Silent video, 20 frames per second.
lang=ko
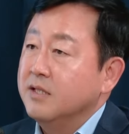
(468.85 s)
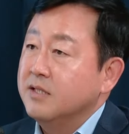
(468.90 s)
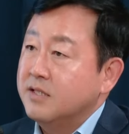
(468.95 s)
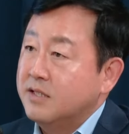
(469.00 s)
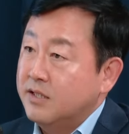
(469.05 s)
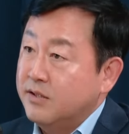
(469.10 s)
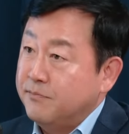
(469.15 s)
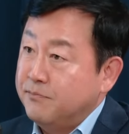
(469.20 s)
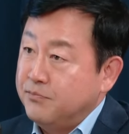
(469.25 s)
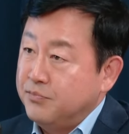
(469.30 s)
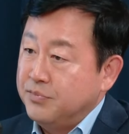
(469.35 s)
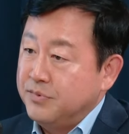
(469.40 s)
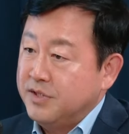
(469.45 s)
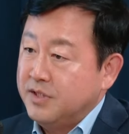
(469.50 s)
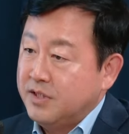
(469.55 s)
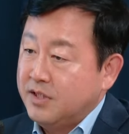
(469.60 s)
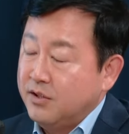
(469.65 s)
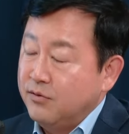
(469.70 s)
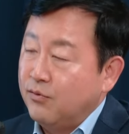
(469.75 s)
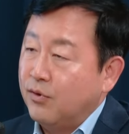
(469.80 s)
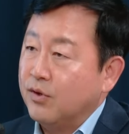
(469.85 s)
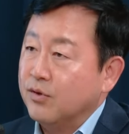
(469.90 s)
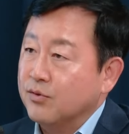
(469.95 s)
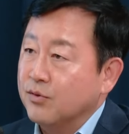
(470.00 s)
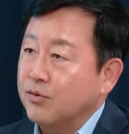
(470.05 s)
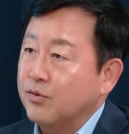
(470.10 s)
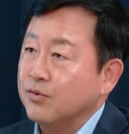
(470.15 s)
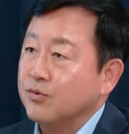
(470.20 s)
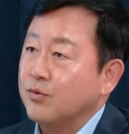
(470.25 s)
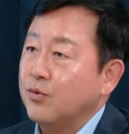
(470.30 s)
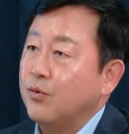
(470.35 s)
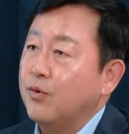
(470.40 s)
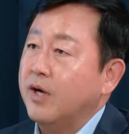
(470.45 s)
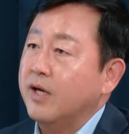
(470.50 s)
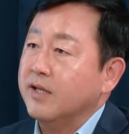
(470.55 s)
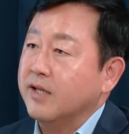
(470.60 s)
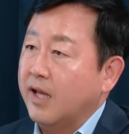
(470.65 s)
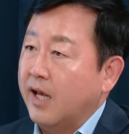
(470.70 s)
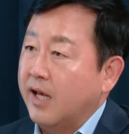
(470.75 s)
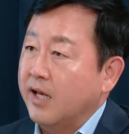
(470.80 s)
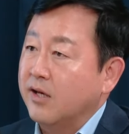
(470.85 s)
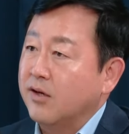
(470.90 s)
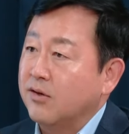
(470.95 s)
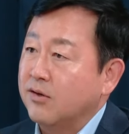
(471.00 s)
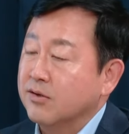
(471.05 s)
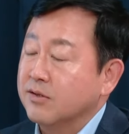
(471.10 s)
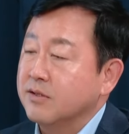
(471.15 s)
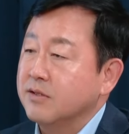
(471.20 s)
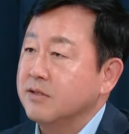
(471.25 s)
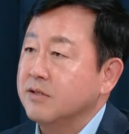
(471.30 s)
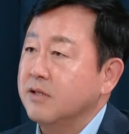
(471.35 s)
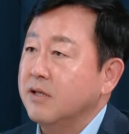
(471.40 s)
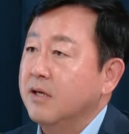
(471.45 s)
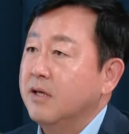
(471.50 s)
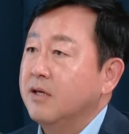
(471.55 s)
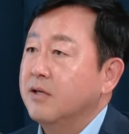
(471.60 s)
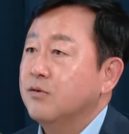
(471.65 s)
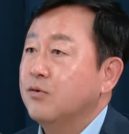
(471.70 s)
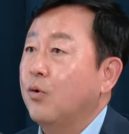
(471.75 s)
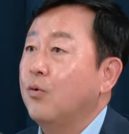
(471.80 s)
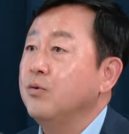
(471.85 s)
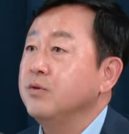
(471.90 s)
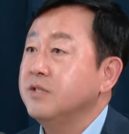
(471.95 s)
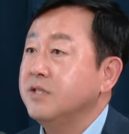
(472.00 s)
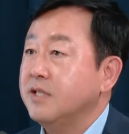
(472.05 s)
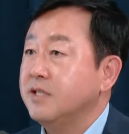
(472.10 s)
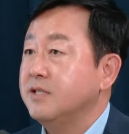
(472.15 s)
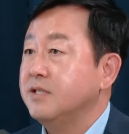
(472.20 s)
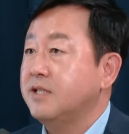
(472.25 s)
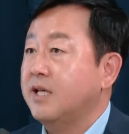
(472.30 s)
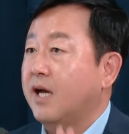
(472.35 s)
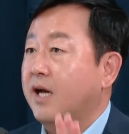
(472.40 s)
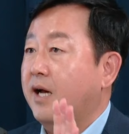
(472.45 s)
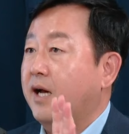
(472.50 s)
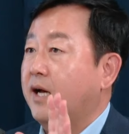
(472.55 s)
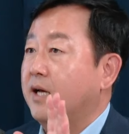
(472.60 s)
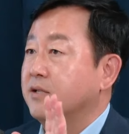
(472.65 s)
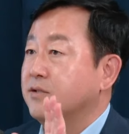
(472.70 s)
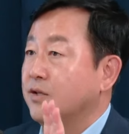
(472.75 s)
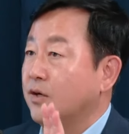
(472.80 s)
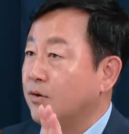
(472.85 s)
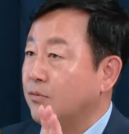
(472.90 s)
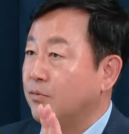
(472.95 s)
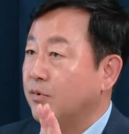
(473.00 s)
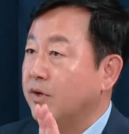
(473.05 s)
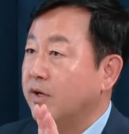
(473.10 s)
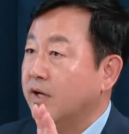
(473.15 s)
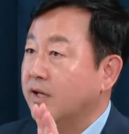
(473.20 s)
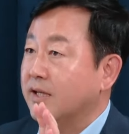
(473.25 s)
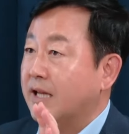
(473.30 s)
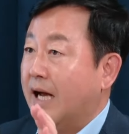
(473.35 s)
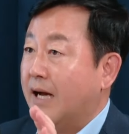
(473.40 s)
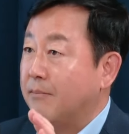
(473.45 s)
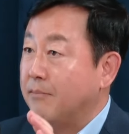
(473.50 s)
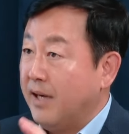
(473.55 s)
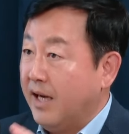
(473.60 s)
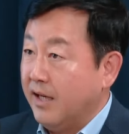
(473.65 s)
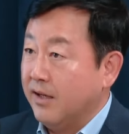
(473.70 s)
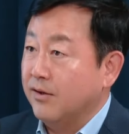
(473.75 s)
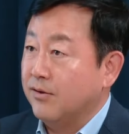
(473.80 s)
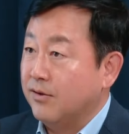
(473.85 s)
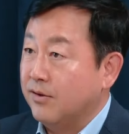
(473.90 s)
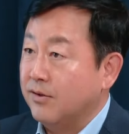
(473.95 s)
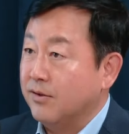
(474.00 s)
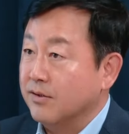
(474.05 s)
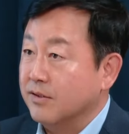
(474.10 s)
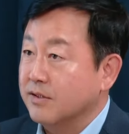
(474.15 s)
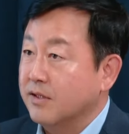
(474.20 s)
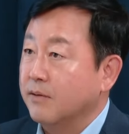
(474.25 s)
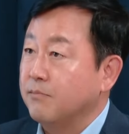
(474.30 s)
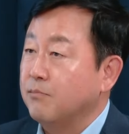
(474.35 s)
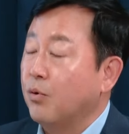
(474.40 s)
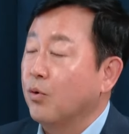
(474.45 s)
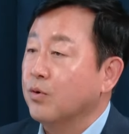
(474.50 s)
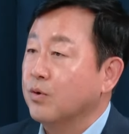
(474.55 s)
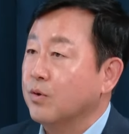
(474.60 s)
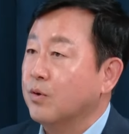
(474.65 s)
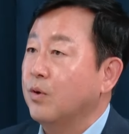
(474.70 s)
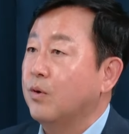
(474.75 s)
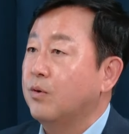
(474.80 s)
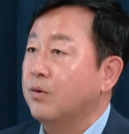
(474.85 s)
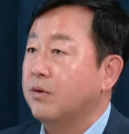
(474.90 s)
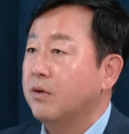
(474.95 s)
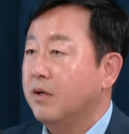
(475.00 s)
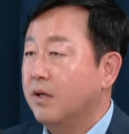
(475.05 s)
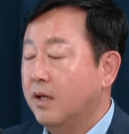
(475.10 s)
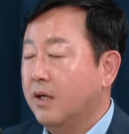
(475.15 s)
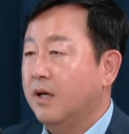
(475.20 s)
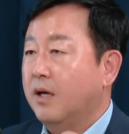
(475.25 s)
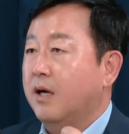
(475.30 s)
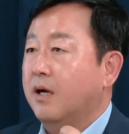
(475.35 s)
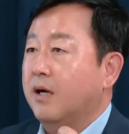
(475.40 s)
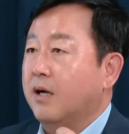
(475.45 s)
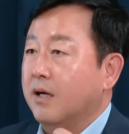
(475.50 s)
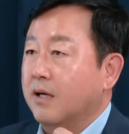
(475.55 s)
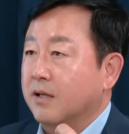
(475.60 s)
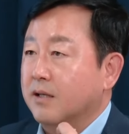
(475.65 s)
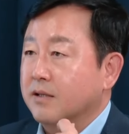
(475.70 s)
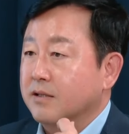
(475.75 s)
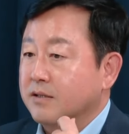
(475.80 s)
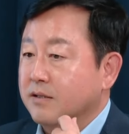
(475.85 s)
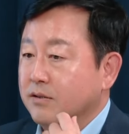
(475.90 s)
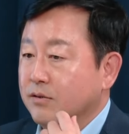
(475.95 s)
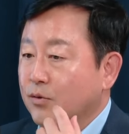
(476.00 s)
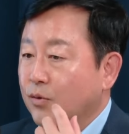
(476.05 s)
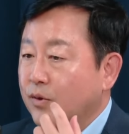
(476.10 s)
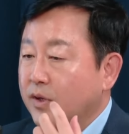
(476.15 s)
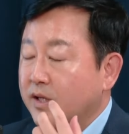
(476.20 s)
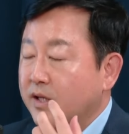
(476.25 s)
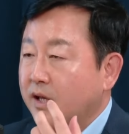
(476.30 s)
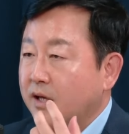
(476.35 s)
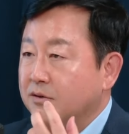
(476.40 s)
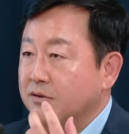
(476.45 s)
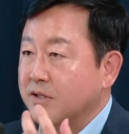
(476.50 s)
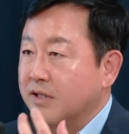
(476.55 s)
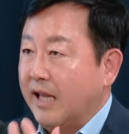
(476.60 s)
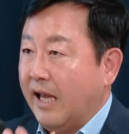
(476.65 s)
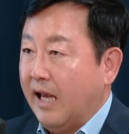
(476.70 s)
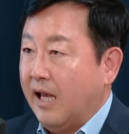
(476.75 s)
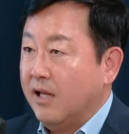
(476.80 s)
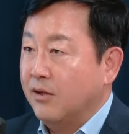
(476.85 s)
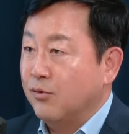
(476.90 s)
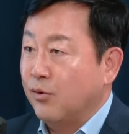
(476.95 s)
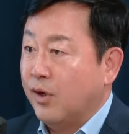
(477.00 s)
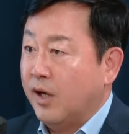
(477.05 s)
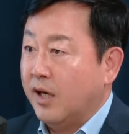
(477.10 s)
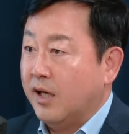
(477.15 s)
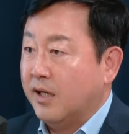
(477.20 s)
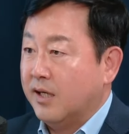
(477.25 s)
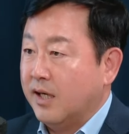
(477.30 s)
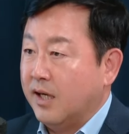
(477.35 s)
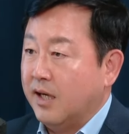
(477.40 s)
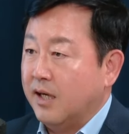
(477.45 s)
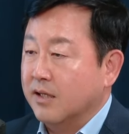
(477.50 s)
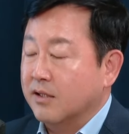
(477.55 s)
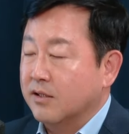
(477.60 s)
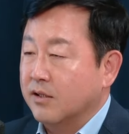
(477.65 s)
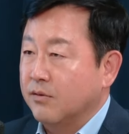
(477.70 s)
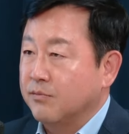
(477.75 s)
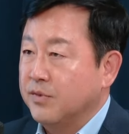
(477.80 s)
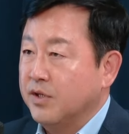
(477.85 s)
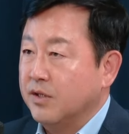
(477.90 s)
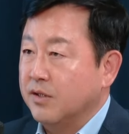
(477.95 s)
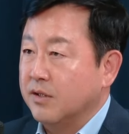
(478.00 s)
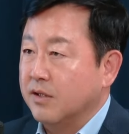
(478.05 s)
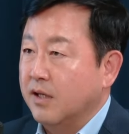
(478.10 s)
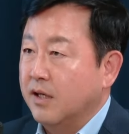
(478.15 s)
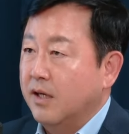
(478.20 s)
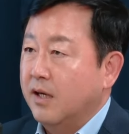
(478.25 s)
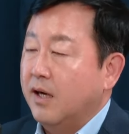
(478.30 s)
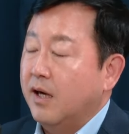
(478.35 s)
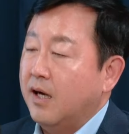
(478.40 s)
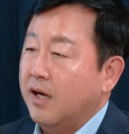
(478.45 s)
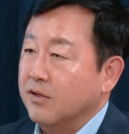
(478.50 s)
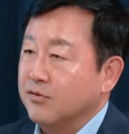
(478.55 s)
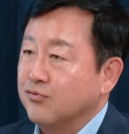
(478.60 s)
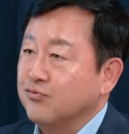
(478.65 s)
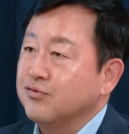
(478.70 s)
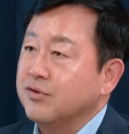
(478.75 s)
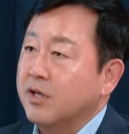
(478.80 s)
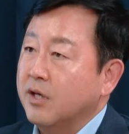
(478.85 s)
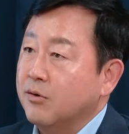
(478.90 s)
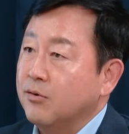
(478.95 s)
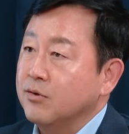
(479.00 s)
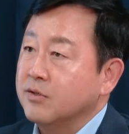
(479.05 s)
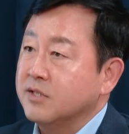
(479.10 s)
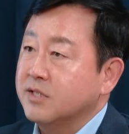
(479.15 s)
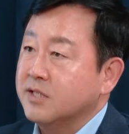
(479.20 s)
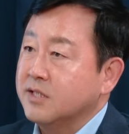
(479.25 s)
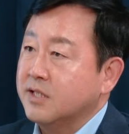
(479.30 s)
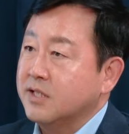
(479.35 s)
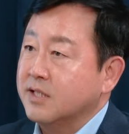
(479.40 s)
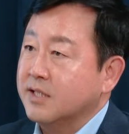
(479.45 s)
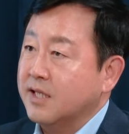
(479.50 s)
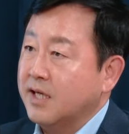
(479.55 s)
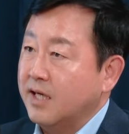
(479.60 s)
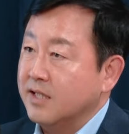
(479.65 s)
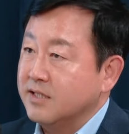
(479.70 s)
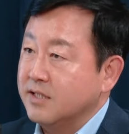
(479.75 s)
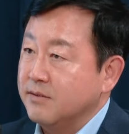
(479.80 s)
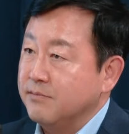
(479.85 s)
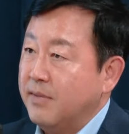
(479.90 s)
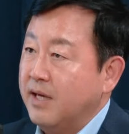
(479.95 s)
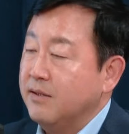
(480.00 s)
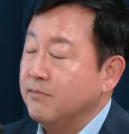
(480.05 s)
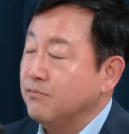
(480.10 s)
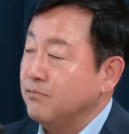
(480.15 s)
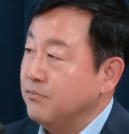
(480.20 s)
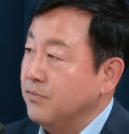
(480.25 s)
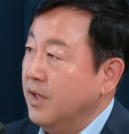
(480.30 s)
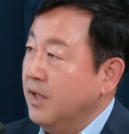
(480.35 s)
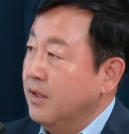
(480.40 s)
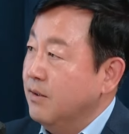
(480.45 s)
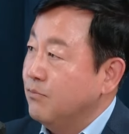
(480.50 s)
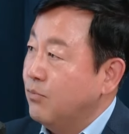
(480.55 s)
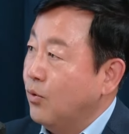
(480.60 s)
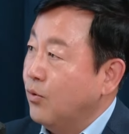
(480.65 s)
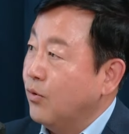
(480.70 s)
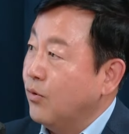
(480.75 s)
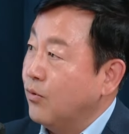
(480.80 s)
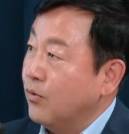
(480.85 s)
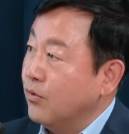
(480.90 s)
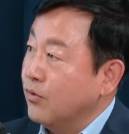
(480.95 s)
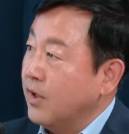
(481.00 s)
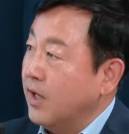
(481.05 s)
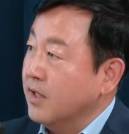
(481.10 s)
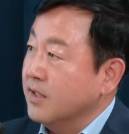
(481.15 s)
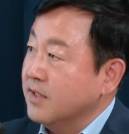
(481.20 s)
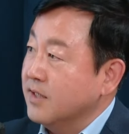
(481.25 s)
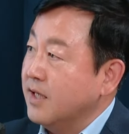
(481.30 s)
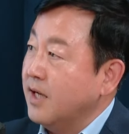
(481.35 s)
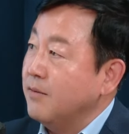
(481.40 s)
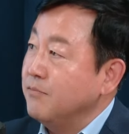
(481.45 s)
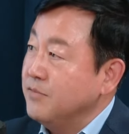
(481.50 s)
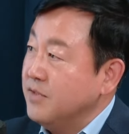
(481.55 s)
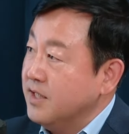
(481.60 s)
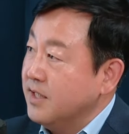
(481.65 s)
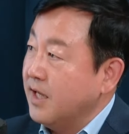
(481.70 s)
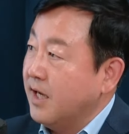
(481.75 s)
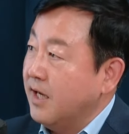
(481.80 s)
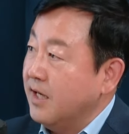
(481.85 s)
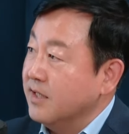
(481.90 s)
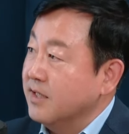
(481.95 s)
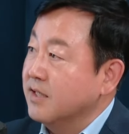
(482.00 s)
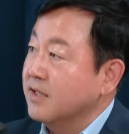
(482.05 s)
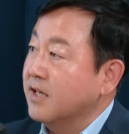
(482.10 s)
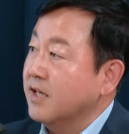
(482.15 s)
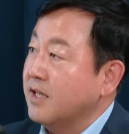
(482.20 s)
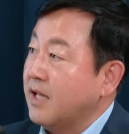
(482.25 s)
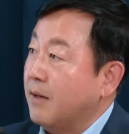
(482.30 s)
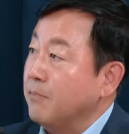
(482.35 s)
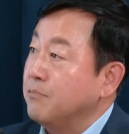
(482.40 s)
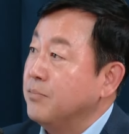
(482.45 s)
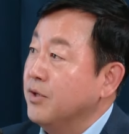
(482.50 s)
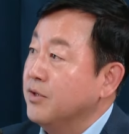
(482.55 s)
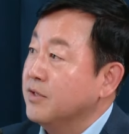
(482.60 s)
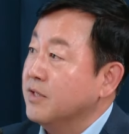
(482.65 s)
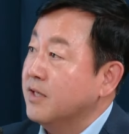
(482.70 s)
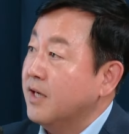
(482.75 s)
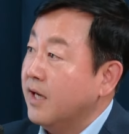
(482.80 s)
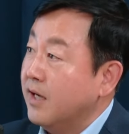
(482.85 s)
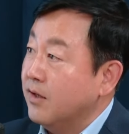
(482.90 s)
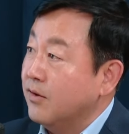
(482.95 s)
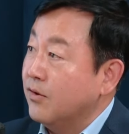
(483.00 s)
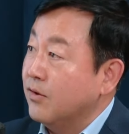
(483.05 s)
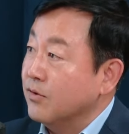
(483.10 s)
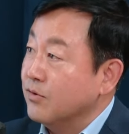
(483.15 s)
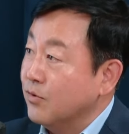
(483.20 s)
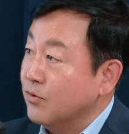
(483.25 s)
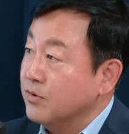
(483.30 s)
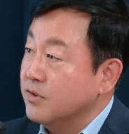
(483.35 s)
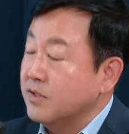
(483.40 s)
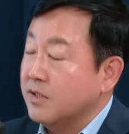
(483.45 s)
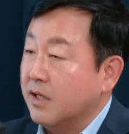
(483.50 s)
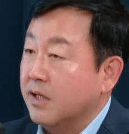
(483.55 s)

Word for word: 지, 지워도 통화 내역은 통신사 서버에 남아요. 그런데 아. 보통 아, 그 통화 내역을 내놔라 그러면 네. 아, 6개월치까지만 보관을 합니다. 이렇게 네네. 네. 답변을 해요. 아, 통신사. 아,